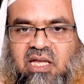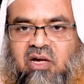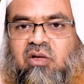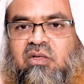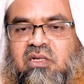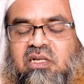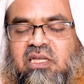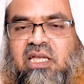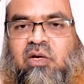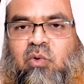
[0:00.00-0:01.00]
এখন
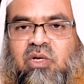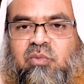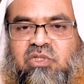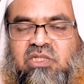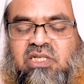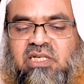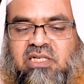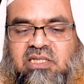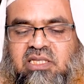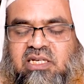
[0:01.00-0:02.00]
এইগুলির মধ্যে
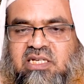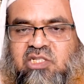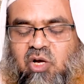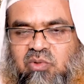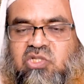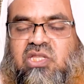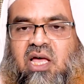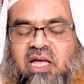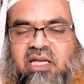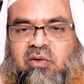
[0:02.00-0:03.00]
দিনের যে অবস্থা
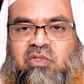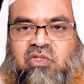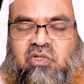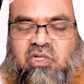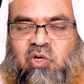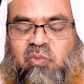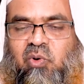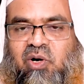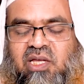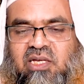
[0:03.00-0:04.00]
এগুলি যদি কোনো কেউ
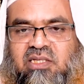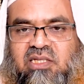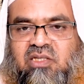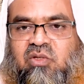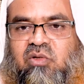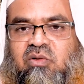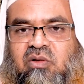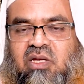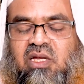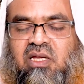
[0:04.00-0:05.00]
পড়ে তার তো
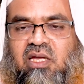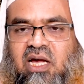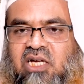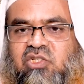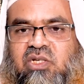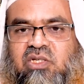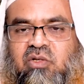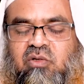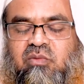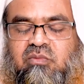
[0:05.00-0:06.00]
আসলেই
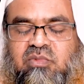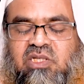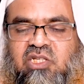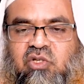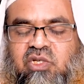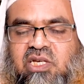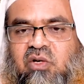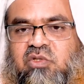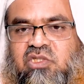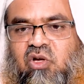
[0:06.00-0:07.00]
কোনো দিনের সঠিক জ্ঞান
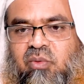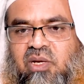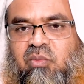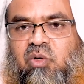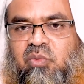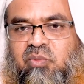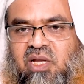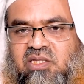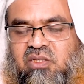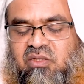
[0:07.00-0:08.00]
অর্জিত হবে না বরং
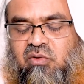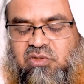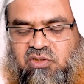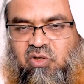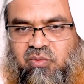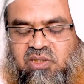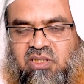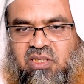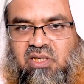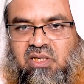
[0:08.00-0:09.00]
বিভ্রান্তি অর্জিত হবে
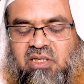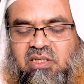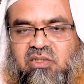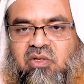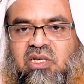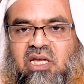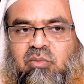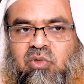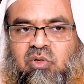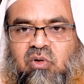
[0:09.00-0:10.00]
তো
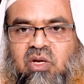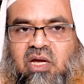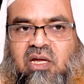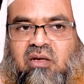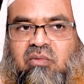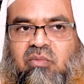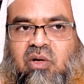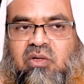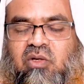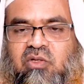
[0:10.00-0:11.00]
নিয়ামুল কোরআন
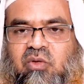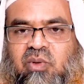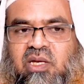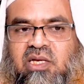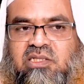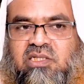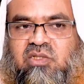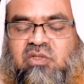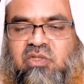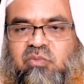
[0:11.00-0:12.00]
অথবা এই
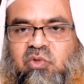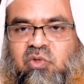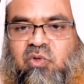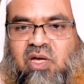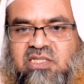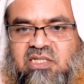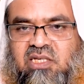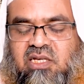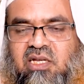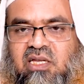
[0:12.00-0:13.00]
জাতীয় যে বইগুলি আছে
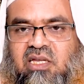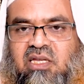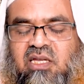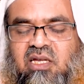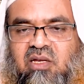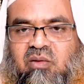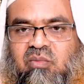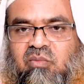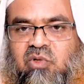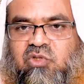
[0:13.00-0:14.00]

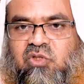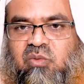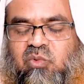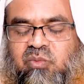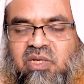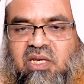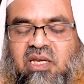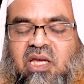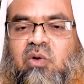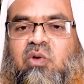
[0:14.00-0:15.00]
মকসুদুল মমিনিন
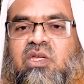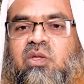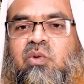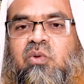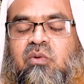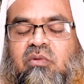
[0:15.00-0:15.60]
এগুলি কিন্তু